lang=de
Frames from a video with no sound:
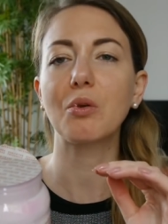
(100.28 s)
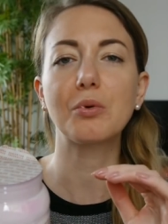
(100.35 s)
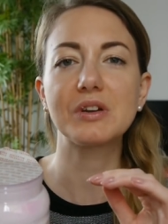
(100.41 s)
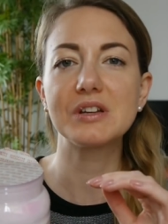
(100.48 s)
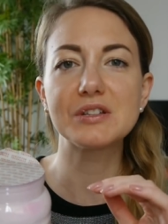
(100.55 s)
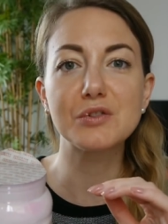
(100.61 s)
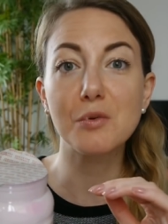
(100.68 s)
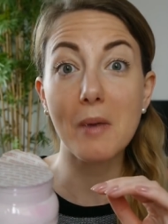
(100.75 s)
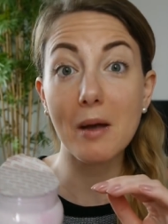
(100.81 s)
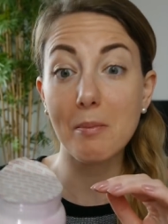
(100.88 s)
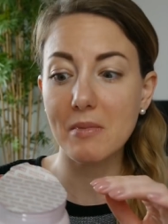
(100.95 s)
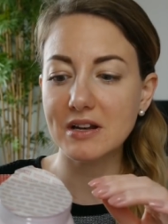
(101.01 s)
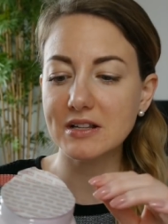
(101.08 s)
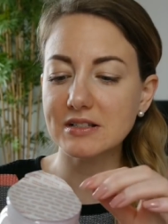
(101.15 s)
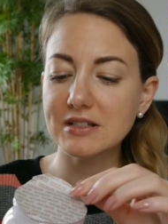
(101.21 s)
Okay, so
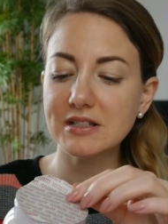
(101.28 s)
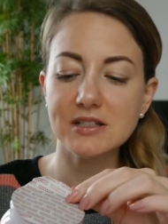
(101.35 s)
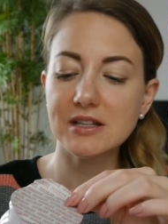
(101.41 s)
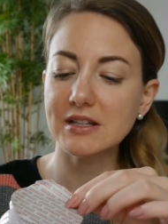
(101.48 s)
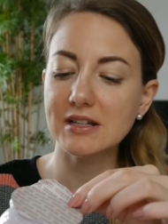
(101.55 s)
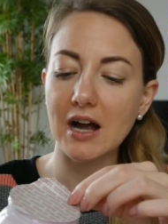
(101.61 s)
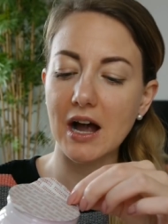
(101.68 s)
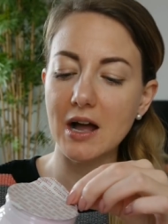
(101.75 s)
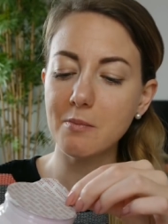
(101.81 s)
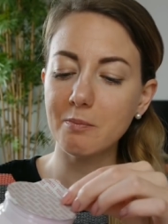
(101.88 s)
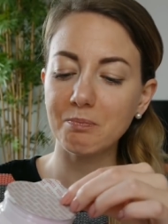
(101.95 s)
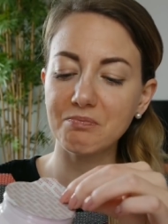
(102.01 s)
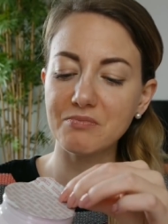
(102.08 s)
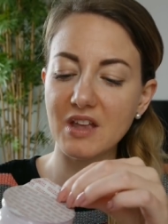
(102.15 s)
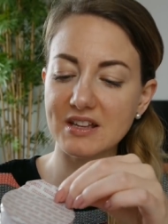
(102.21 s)
macht man das nicht. Egal,
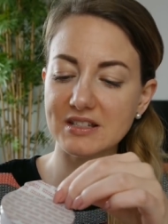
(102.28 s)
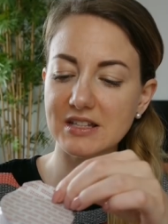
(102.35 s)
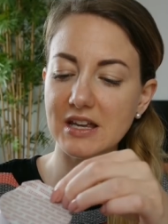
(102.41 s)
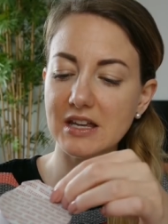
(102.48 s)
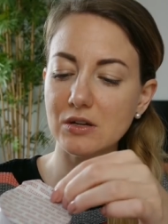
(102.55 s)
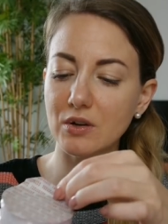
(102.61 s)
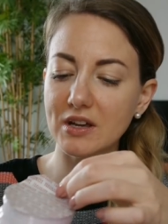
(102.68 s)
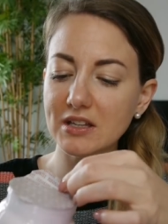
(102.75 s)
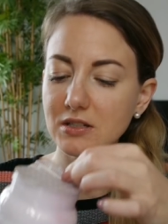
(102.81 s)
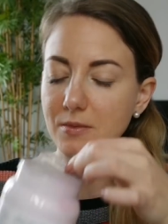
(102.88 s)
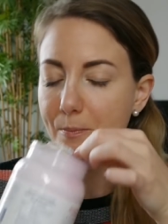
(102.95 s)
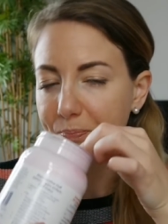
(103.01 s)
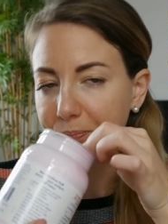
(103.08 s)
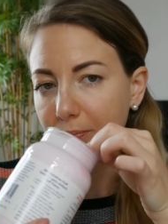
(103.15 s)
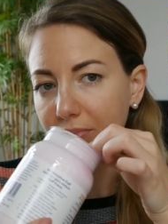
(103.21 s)
esse ja eh nur ich.